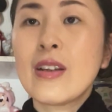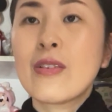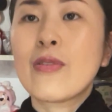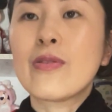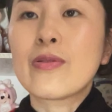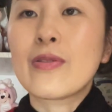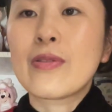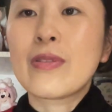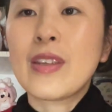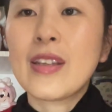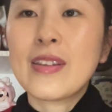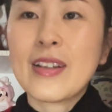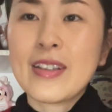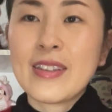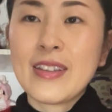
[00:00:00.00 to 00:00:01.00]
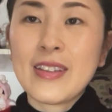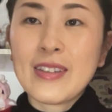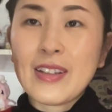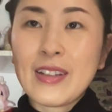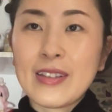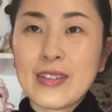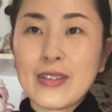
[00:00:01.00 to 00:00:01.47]
この値段に
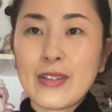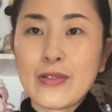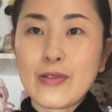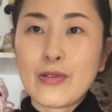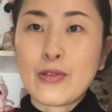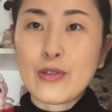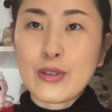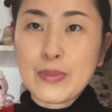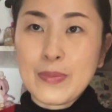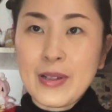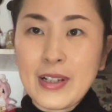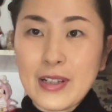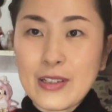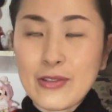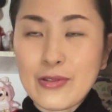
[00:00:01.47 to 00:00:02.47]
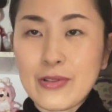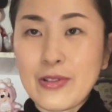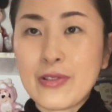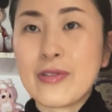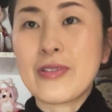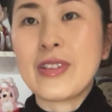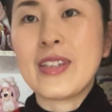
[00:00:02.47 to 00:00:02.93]
対してのコスパがすご
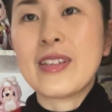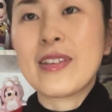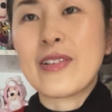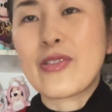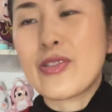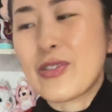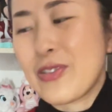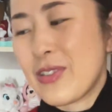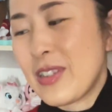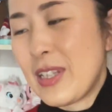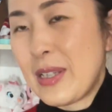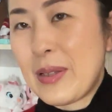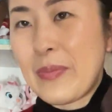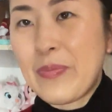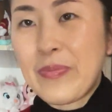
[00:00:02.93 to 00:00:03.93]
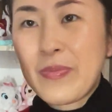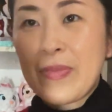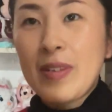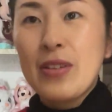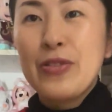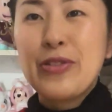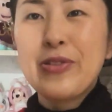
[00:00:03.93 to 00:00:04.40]
くいいってことで
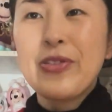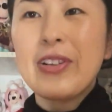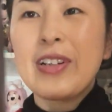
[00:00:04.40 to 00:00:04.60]
紹